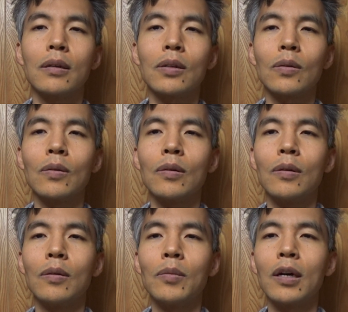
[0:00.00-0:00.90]
そ
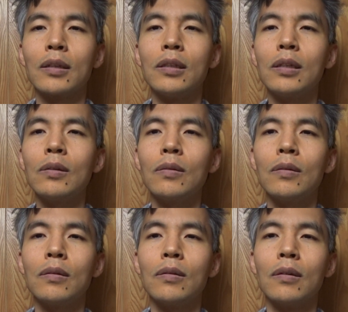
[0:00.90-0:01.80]
のまあ自
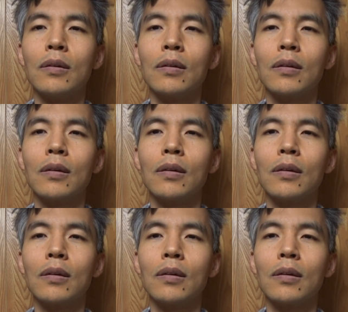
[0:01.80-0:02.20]
由